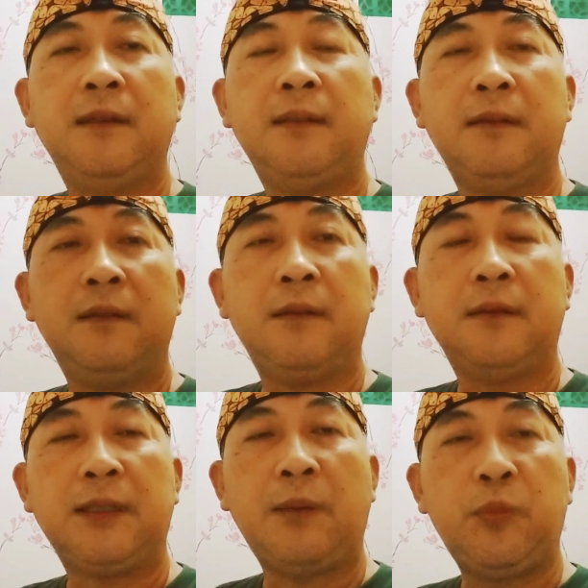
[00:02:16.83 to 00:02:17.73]
uh,
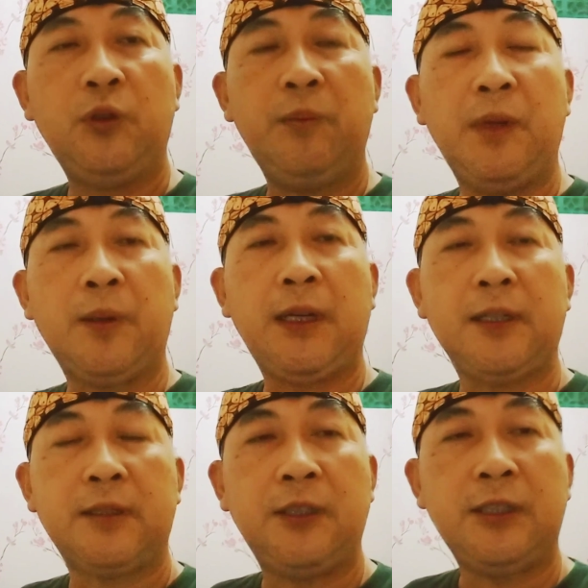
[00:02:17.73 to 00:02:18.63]
Sabtu 5
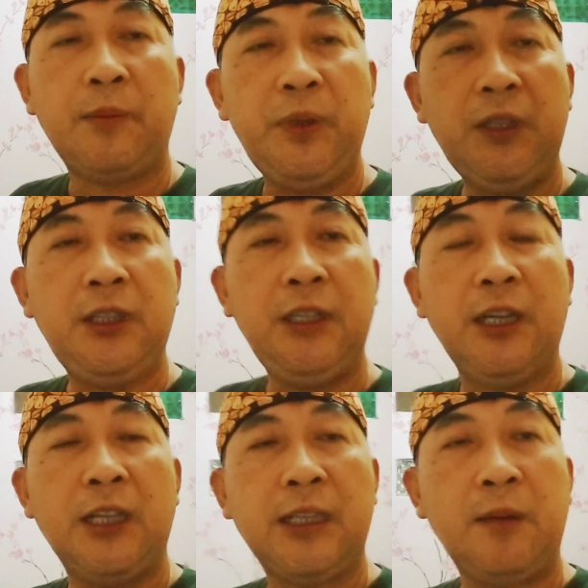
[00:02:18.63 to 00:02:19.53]
kelas tetapi
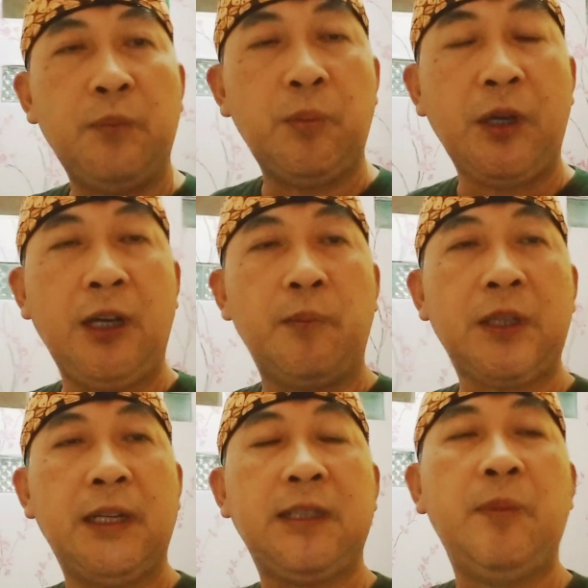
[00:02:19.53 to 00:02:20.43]
tidak datang berbarengan
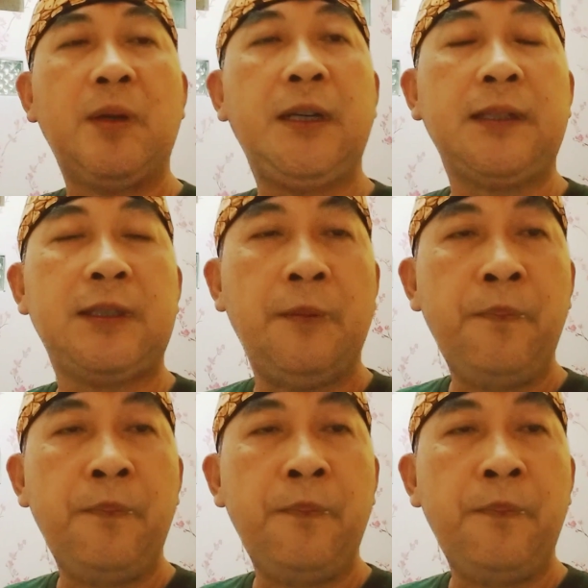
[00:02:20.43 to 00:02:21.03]
4 kelas 5 kelas